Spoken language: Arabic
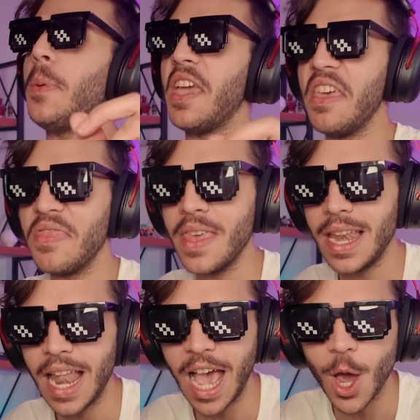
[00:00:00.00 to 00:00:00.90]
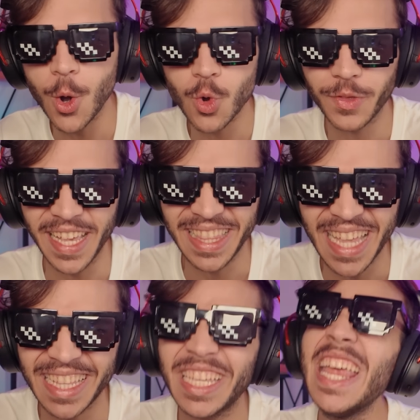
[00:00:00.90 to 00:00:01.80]
باذن الله انه
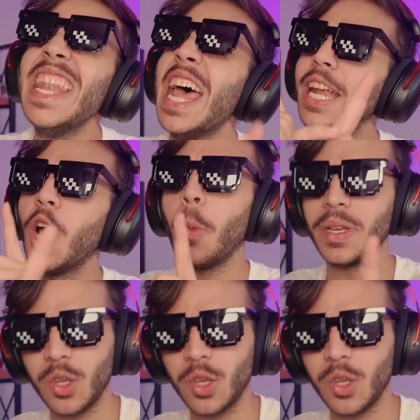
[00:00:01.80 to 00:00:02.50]
التحديات كلها اليوم